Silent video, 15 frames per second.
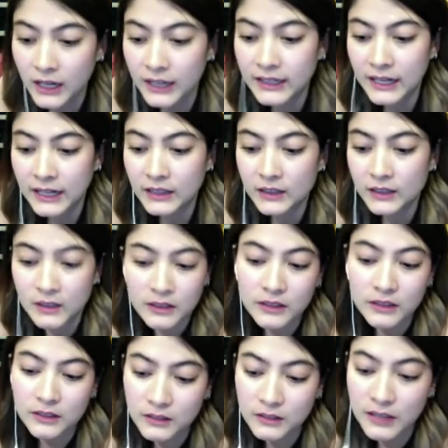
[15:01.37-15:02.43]
นาด
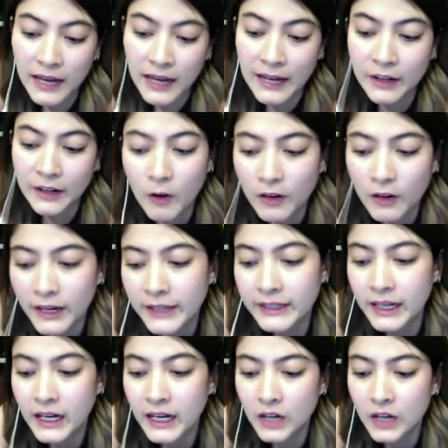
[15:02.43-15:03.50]
ขายของแค่เนี้
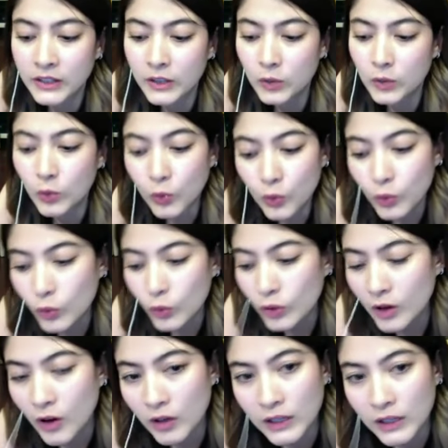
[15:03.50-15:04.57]
ยเขายังกุ๊กกูหล
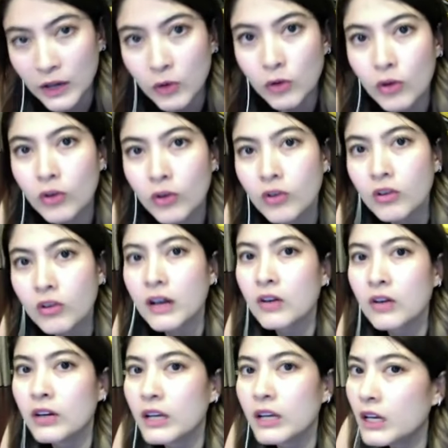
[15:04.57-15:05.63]
อกเราโกหกเรา
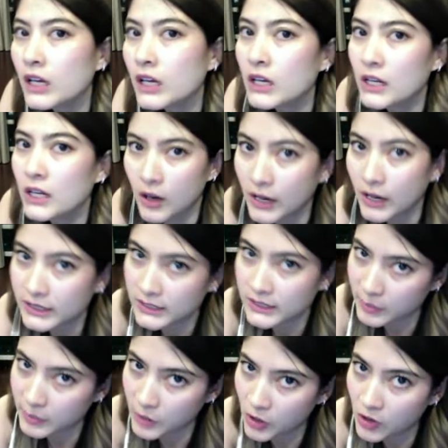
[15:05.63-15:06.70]
เลยเขาอาจจะ
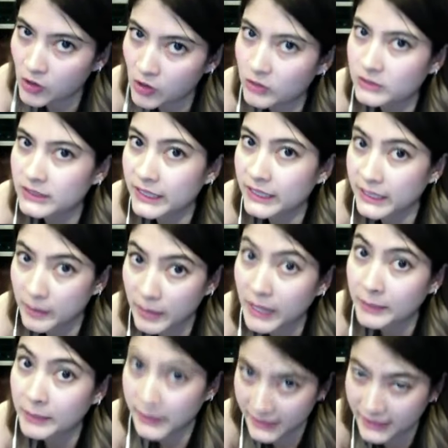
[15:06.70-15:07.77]
ทำของใส่กำไร
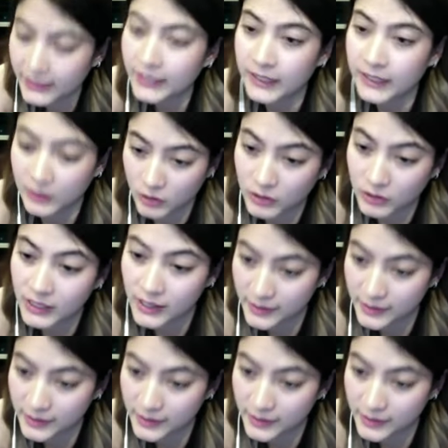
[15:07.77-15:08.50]
ผี อันนั้นก็ได้